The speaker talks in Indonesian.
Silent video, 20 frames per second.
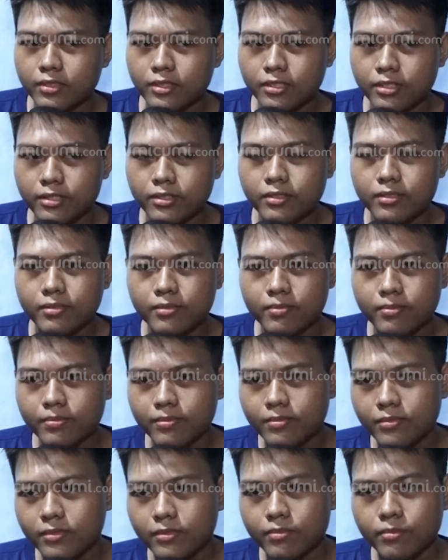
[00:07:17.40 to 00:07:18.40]
ya
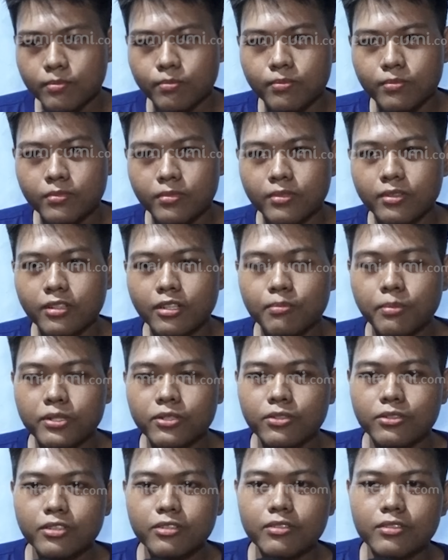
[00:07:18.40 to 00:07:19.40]
enggak Pak
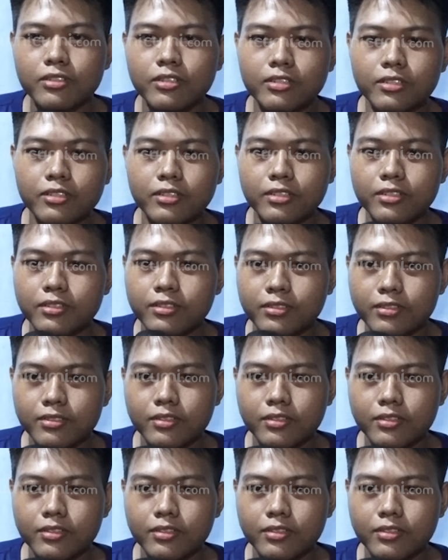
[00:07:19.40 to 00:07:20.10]
Yogi udah ini